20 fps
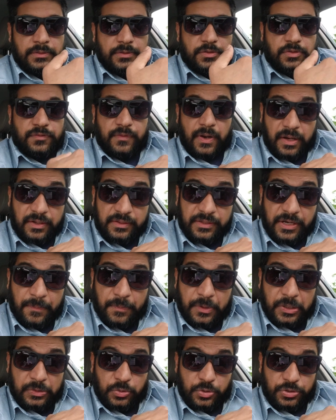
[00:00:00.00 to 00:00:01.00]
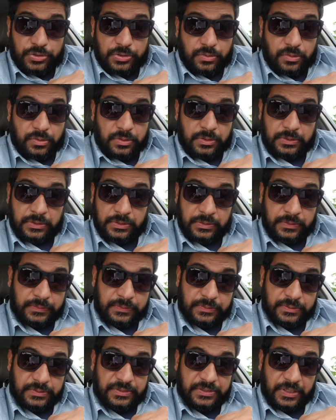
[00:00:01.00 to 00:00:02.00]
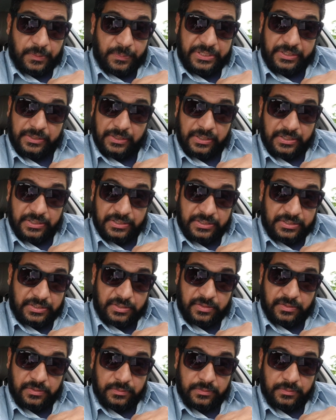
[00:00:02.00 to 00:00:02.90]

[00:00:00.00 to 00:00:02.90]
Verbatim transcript: सो so, स्वागत है आपका दोस्तों सभी का इस